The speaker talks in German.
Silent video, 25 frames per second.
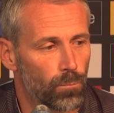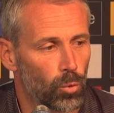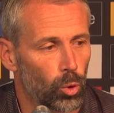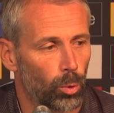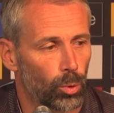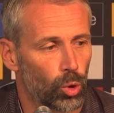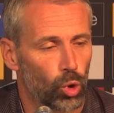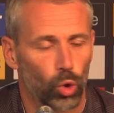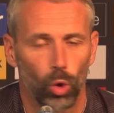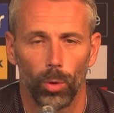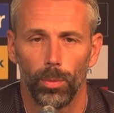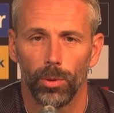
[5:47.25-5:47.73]

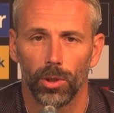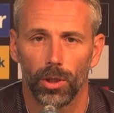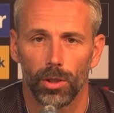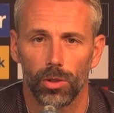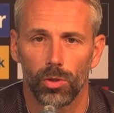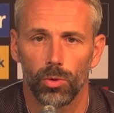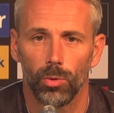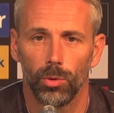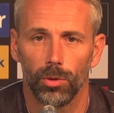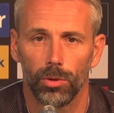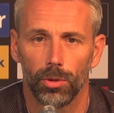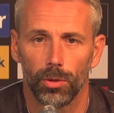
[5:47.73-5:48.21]
Tobi Strobel
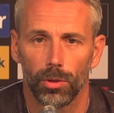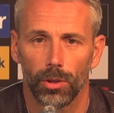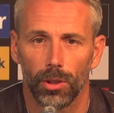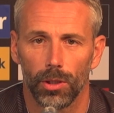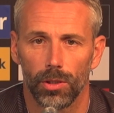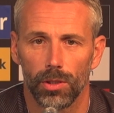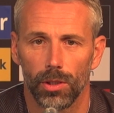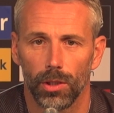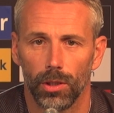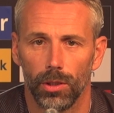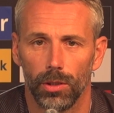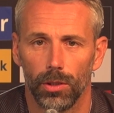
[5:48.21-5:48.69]
geht's gut,
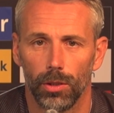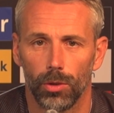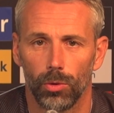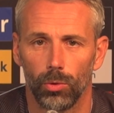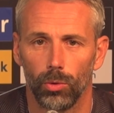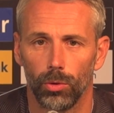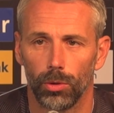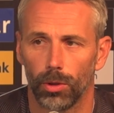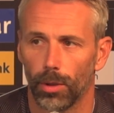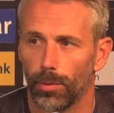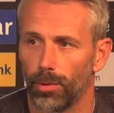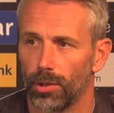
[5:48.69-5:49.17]
geht's
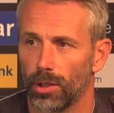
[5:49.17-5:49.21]
richtig gut.